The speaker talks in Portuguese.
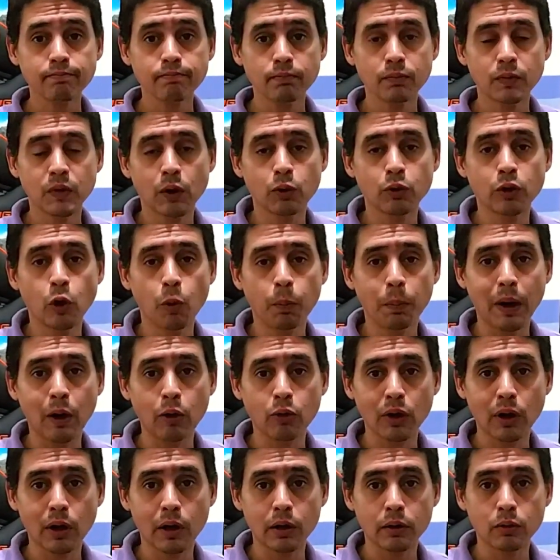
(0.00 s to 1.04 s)
então deu pau
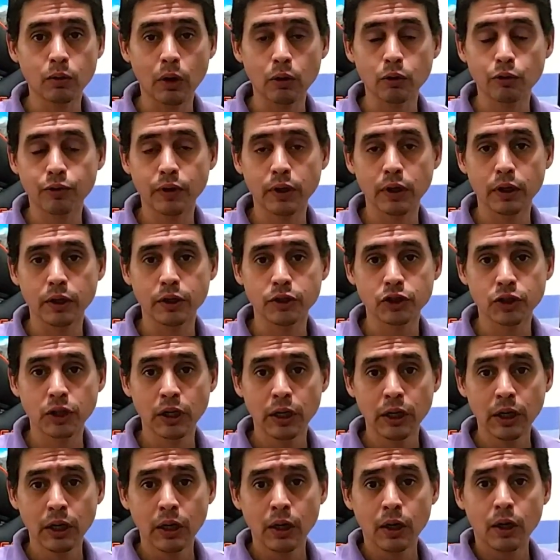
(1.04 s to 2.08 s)
na, no alto-falante.
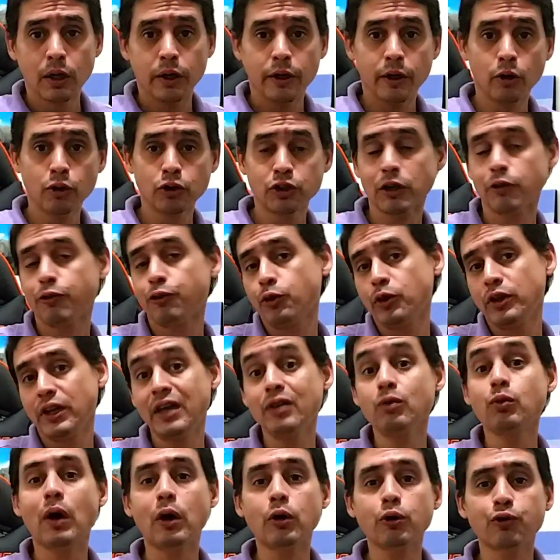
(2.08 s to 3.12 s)
E eu já fui nem
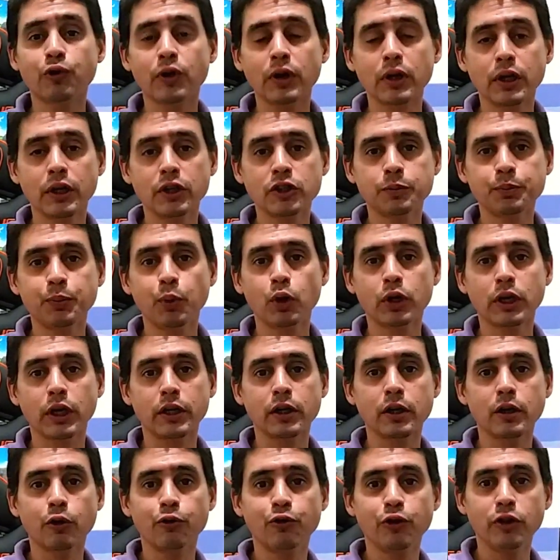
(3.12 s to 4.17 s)
no alto-falante. Por quê? O que,
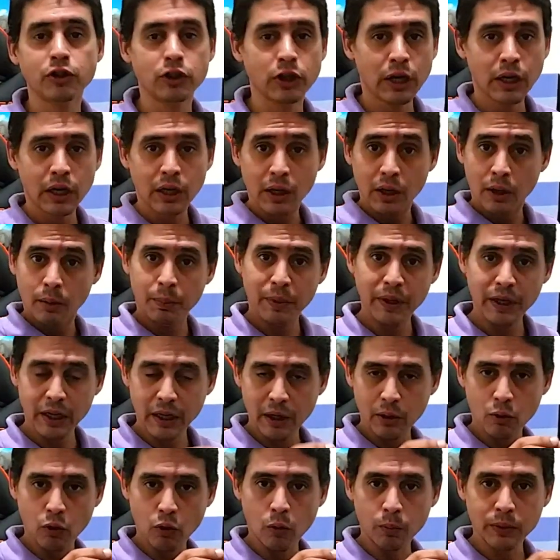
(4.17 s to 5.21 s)
que eu fiz? Peguei
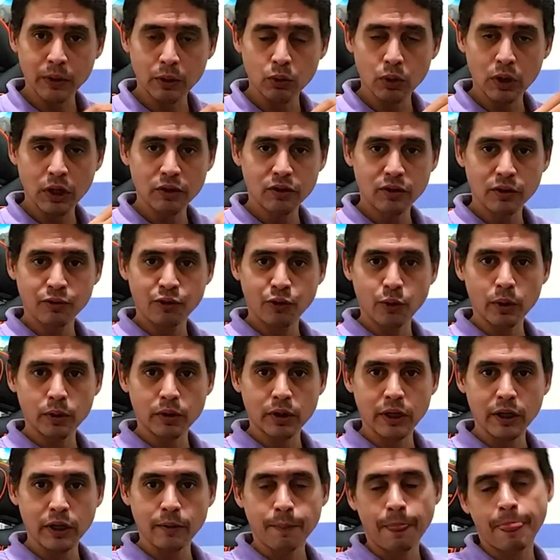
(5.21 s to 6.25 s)
o computador antes e
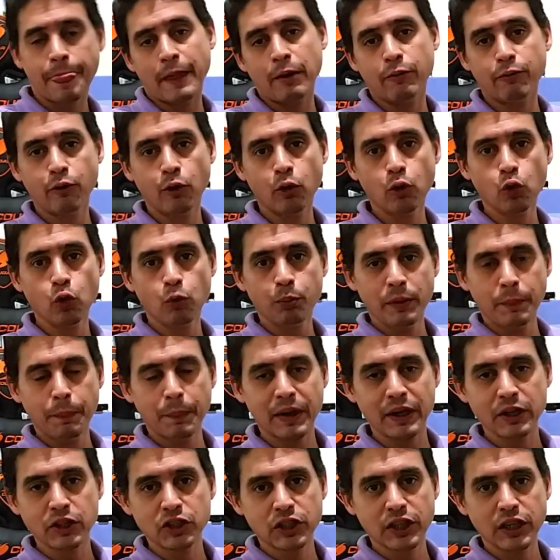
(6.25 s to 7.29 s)
fotei volume para
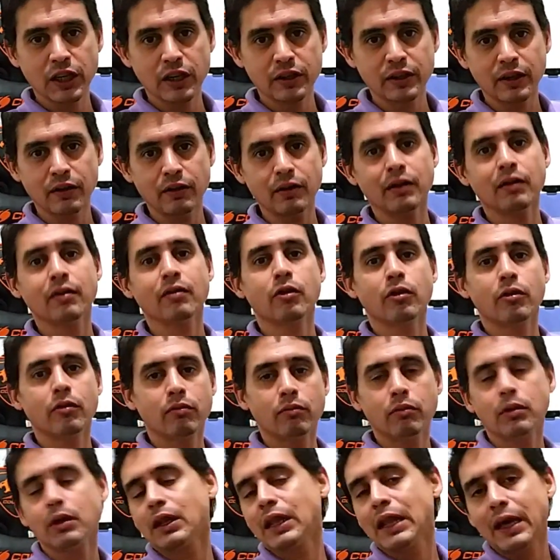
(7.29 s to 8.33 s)
a esquerda,
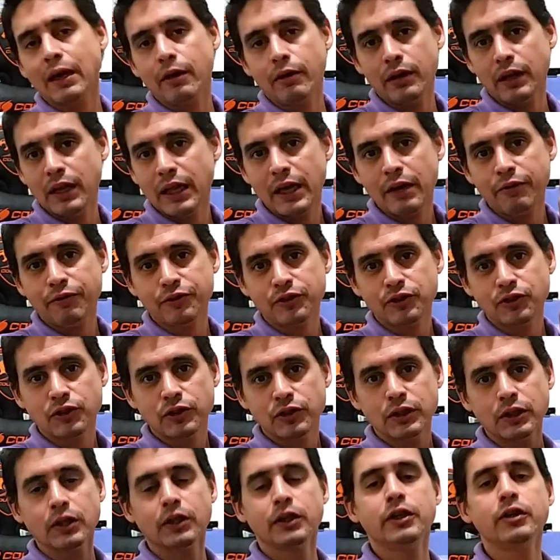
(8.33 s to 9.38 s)
left
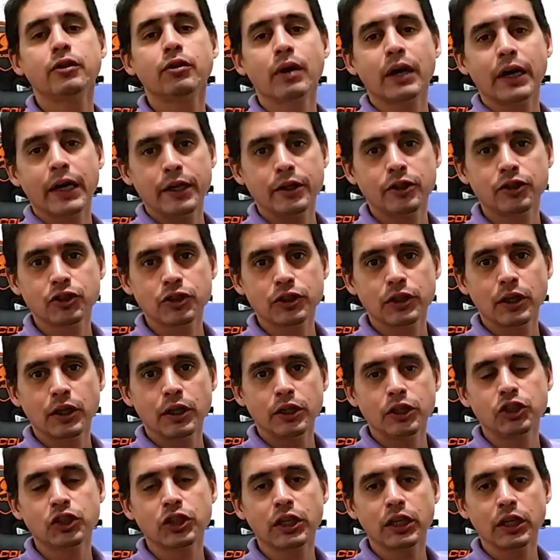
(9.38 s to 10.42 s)
e right,
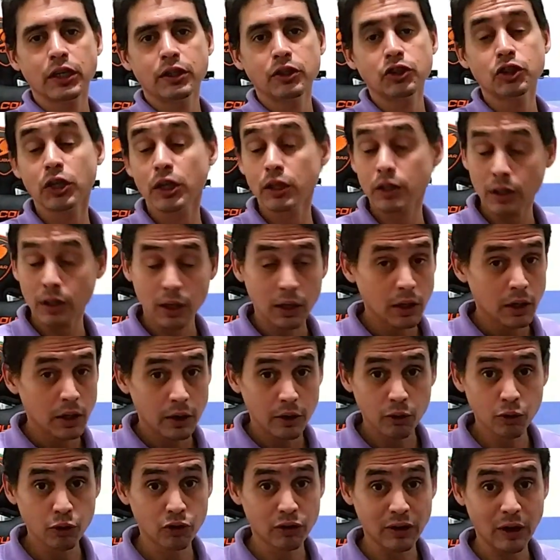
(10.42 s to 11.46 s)
esquerda e direita. E
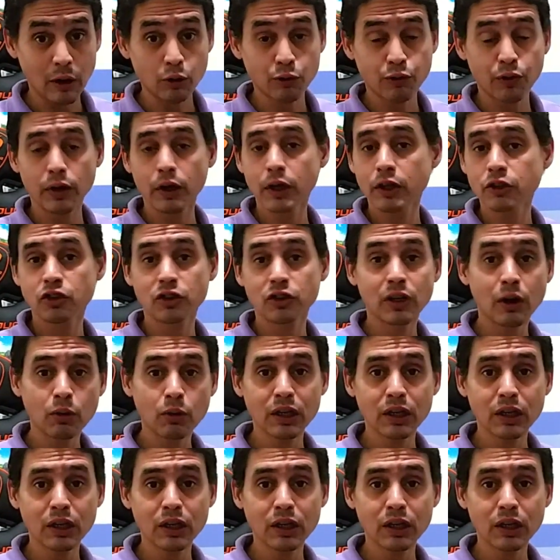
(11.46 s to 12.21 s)
os alto-falantes não